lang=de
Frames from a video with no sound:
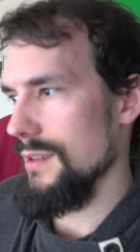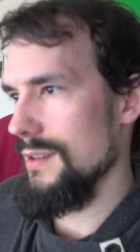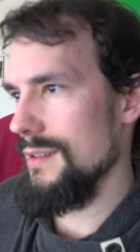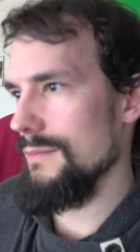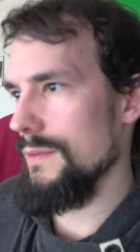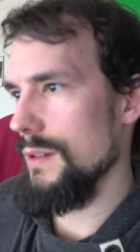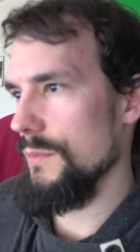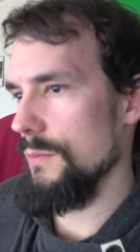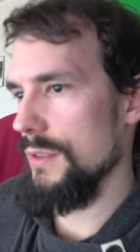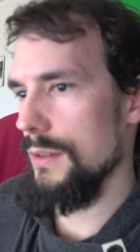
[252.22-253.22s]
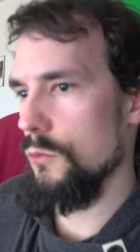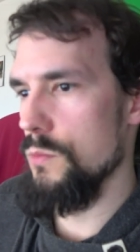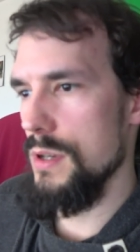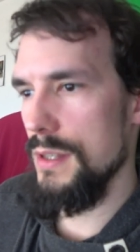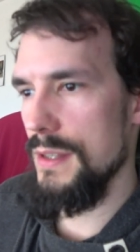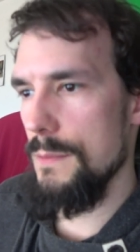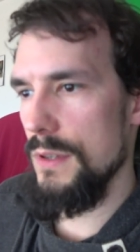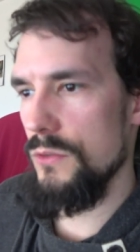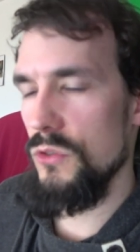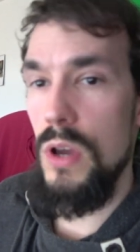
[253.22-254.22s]
Ja, wir haben da ein bisschen
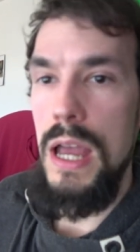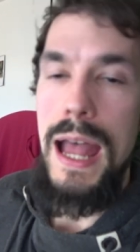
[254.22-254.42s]
rumgesammelt und so.